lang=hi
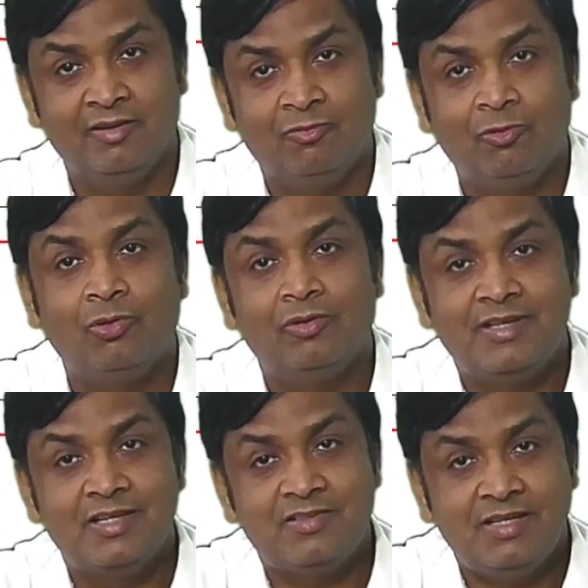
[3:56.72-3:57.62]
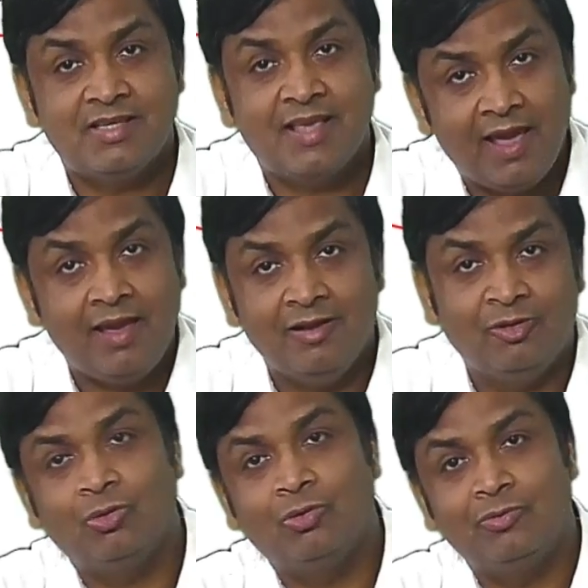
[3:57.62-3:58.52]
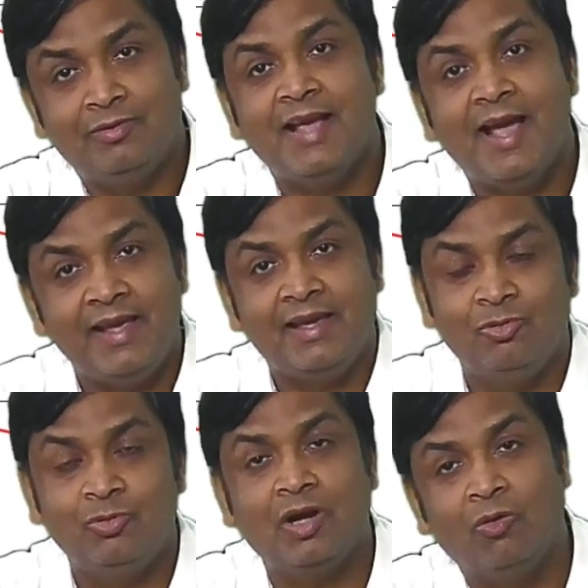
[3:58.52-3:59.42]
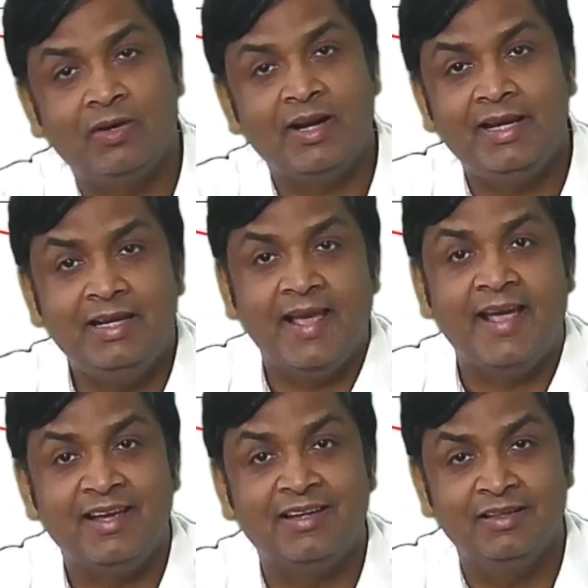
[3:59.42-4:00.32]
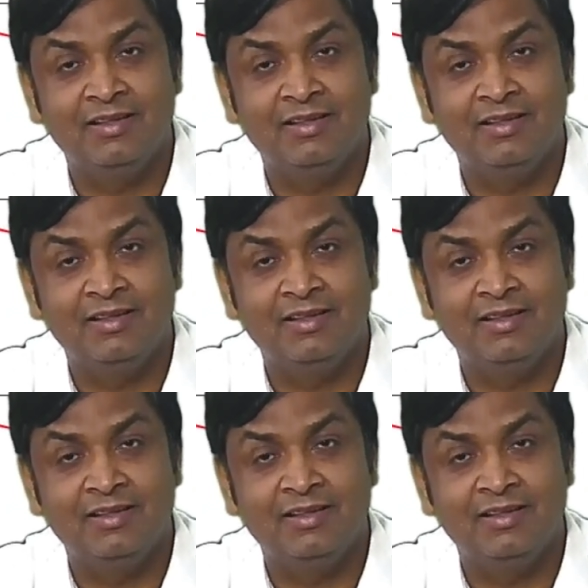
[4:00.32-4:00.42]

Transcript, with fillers: वो जस्टिस हैं तो न्याय है उनका होना ही न्याय है